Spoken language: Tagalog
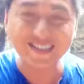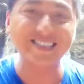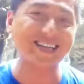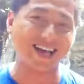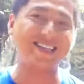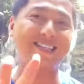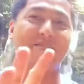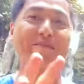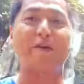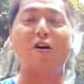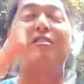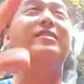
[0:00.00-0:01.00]
sa isang
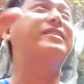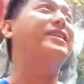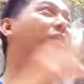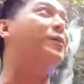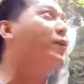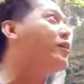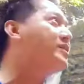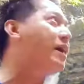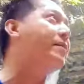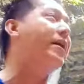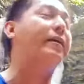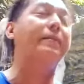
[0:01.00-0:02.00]
falls, dito po sa
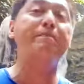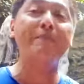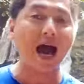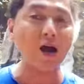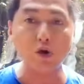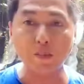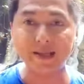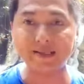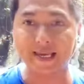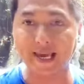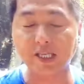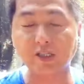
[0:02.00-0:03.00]
may Mauban,
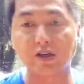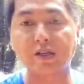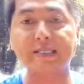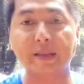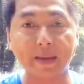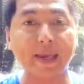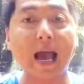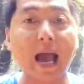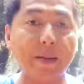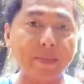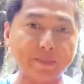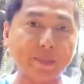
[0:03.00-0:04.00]
Quezon, sa may
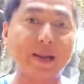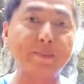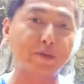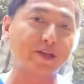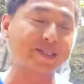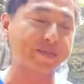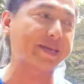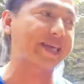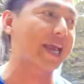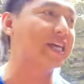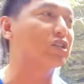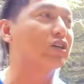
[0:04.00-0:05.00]
aming parin rin po yun sa may
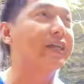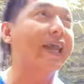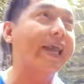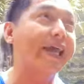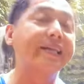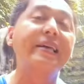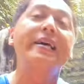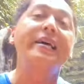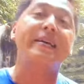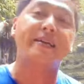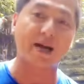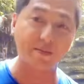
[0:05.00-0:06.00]
Quezon. And
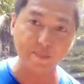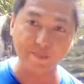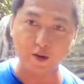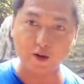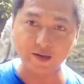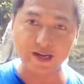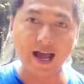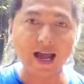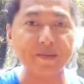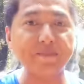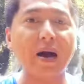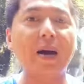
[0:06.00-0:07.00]
kami po ng
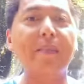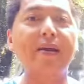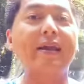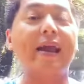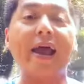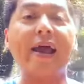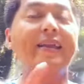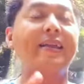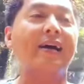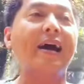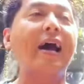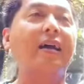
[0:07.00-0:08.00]
aking family and
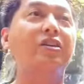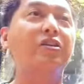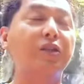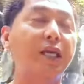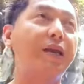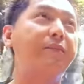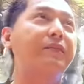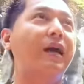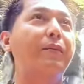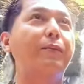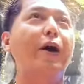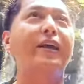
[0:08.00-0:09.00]
ang aking team,
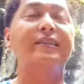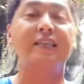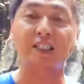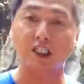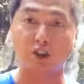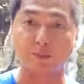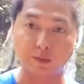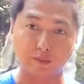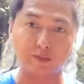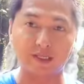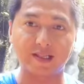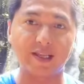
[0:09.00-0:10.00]
kami po ay decision
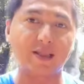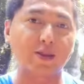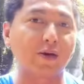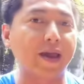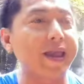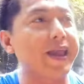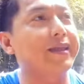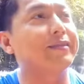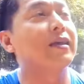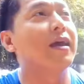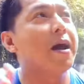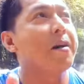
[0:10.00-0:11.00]
pumunta dito. And
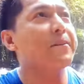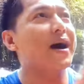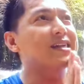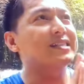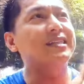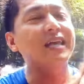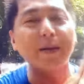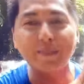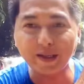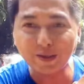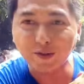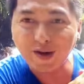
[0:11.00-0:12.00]
para sa nga ba
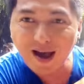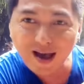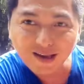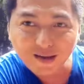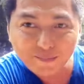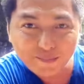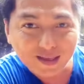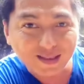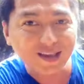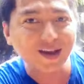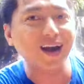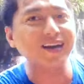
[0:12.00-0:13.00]
itong aking
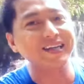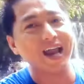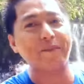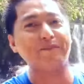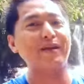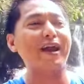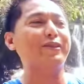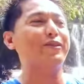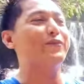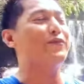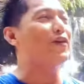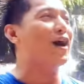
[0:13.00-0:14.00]
BTR? Yup, ito
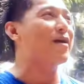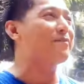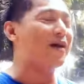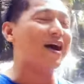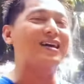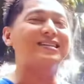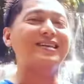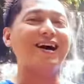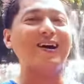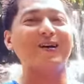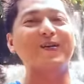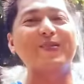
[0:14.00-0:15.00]
po ay para sa
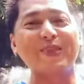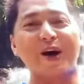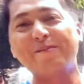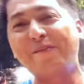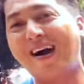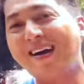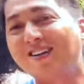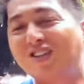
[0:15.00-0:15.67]
aking Tabayan